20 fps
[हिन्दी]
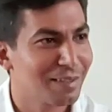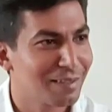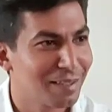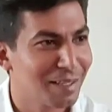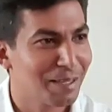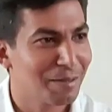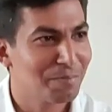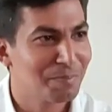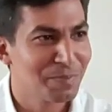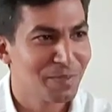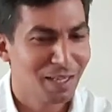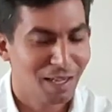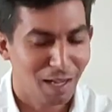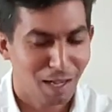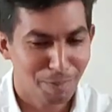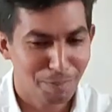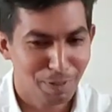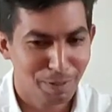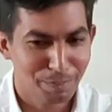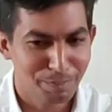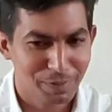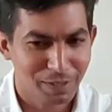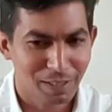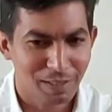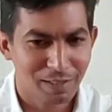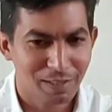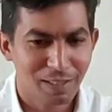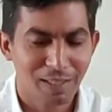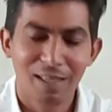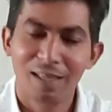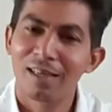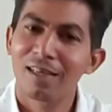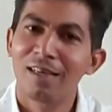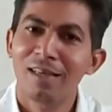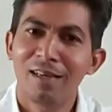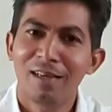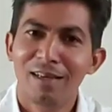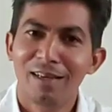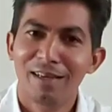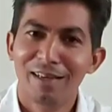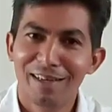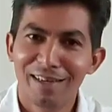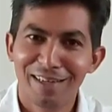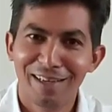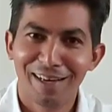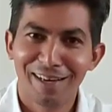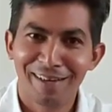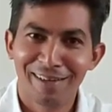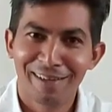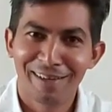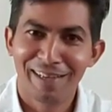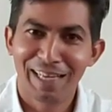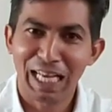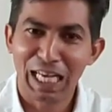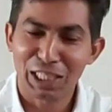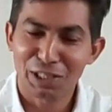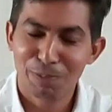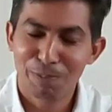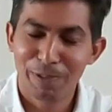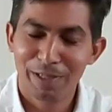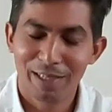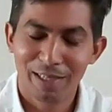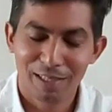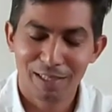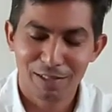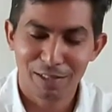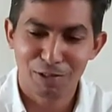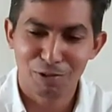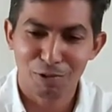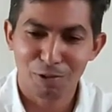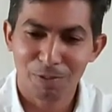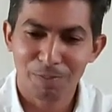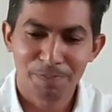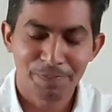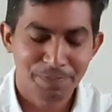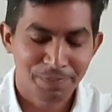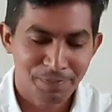देते हैं अब हम चलते हैं रियल एक्सपीरियंस की ओर